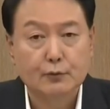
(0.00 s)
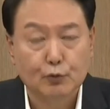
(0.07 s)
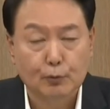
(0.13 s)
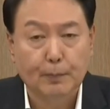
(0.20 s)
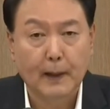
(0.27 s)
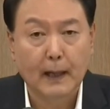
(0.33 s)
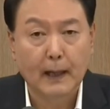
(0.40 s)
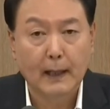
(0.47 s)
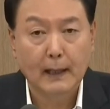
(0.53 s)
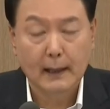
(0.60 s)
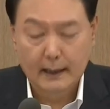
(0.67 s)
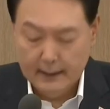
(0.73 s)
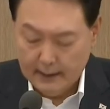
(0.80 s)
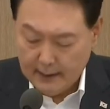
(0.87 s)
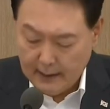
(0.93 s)

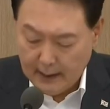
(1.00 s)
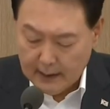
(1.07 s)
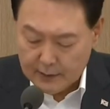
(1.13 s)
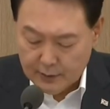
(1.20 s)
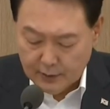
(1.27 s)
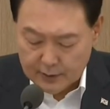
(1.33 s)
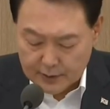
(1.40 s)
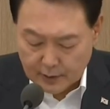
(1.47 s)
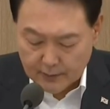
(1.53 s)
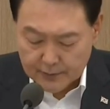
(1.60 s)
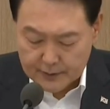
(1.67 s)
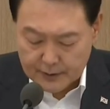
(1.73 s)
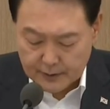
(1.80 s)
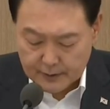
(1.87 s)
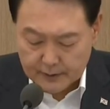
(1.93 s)
국방, 행정
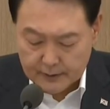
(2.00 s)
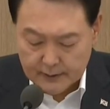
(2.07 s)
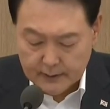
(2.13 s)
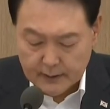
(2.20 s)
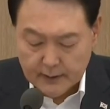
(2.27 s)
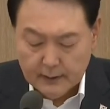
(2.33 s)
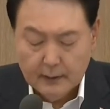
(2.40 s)
서비스 등